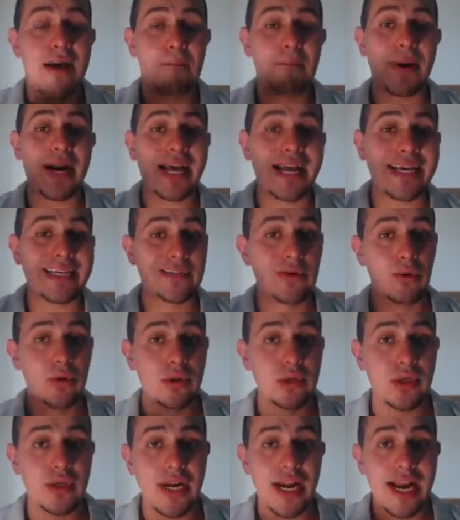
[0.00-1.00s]
para que
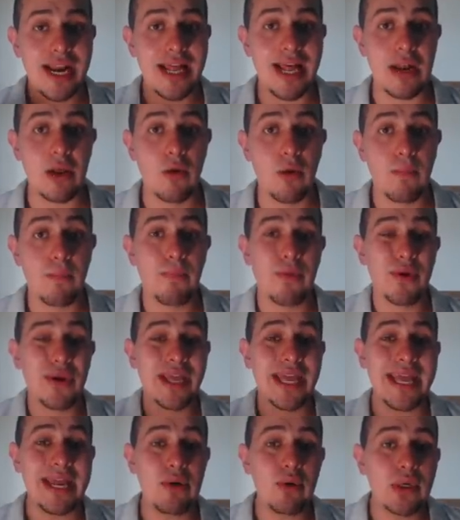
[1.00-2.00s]
solucionaran algo, ¿por
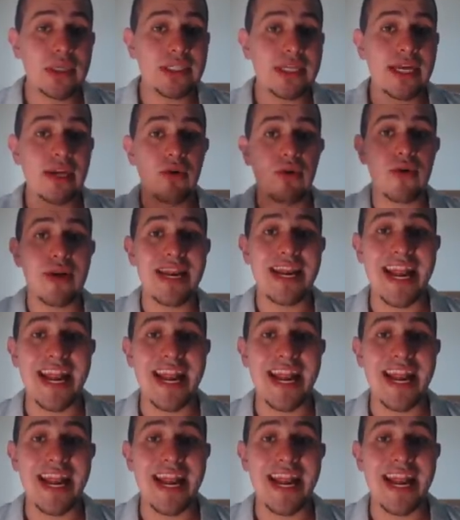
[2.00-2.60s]
qué no hicieron